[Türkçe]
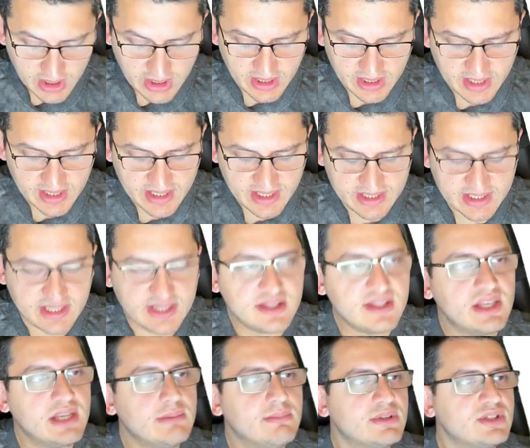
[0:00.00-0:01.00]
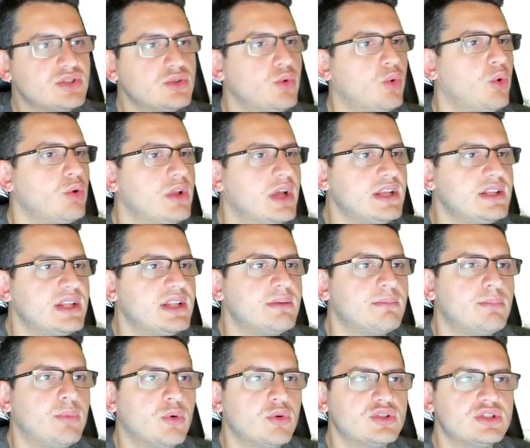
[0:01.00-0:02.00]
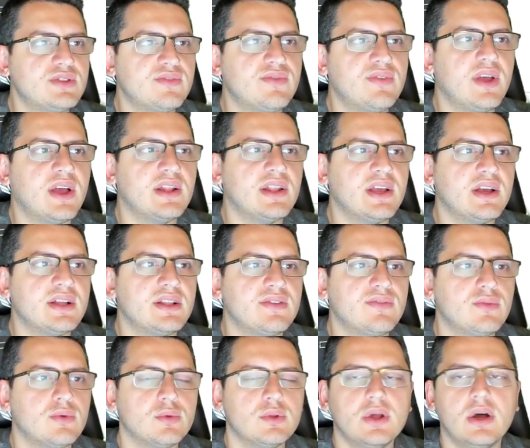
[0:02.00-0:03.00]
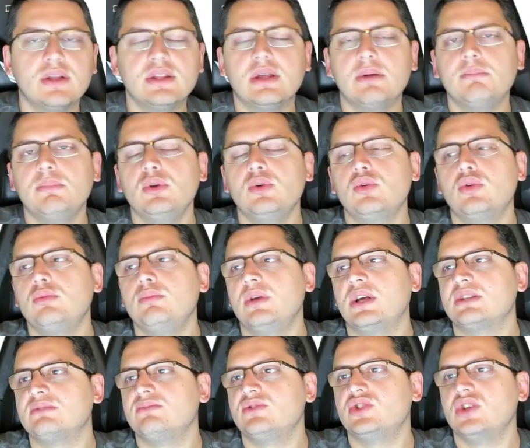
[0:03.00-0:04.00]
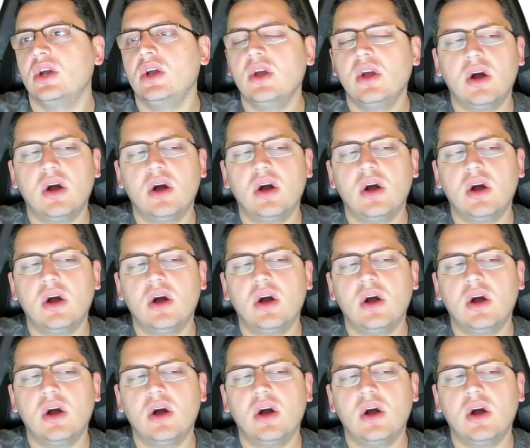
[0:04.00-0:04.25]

Hareket ettirilmesi kolay dedim pozitif veya negatif yönde. Adam bir yorum yazmış.